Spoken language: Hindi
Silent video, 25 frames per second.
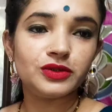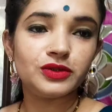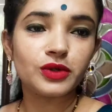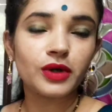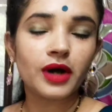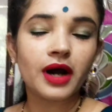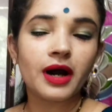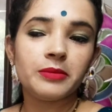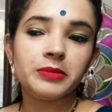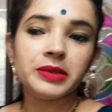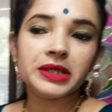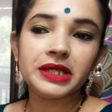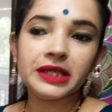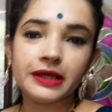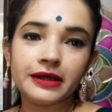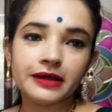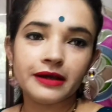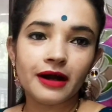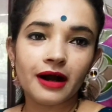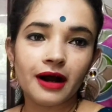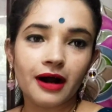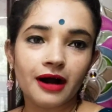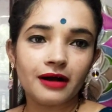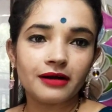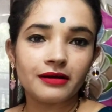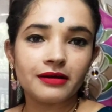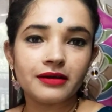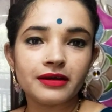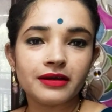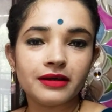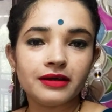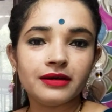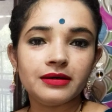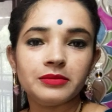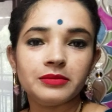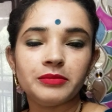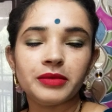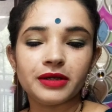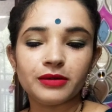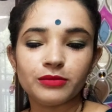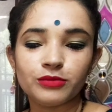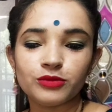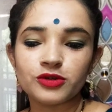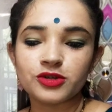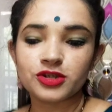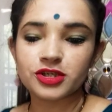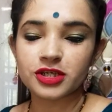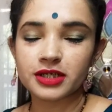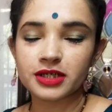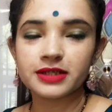तो अभी ये आ गए बड़ी
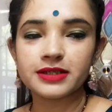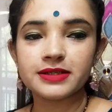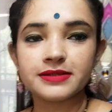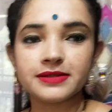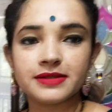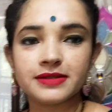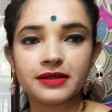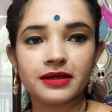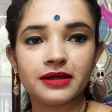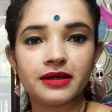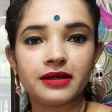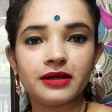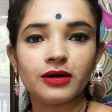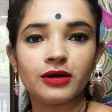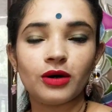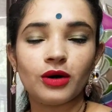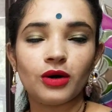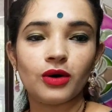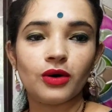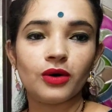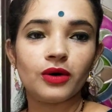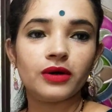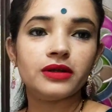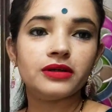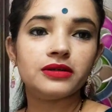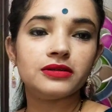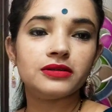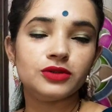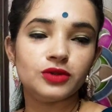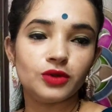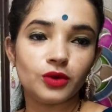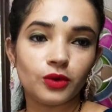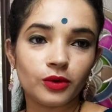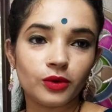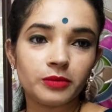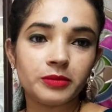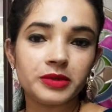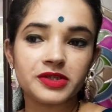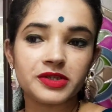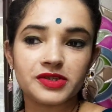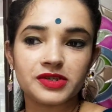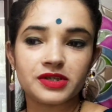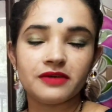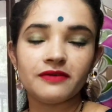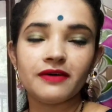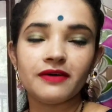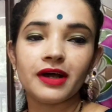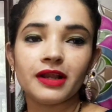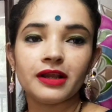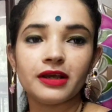मुश्किल से और दो
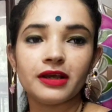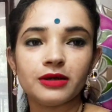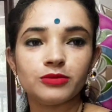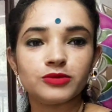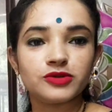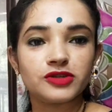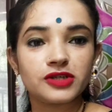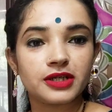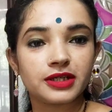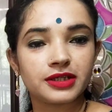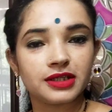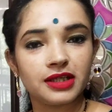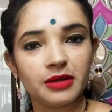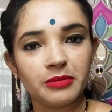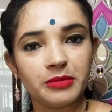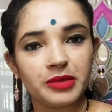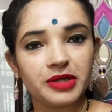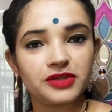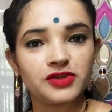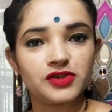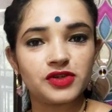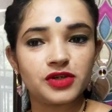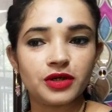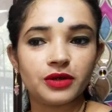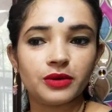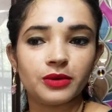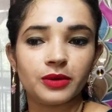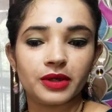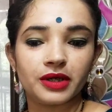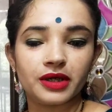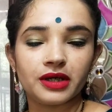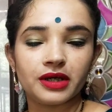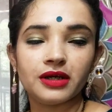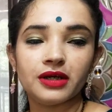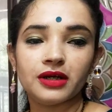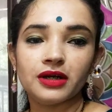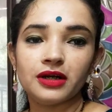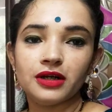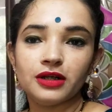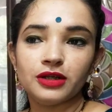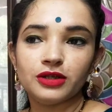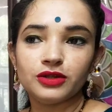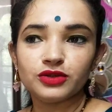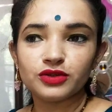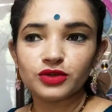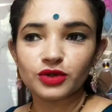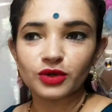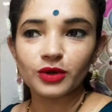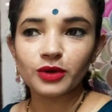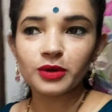बजने वाले हैं मुझे लगता है बज के होंगे
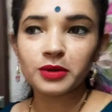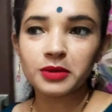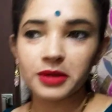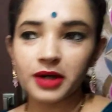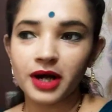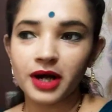तो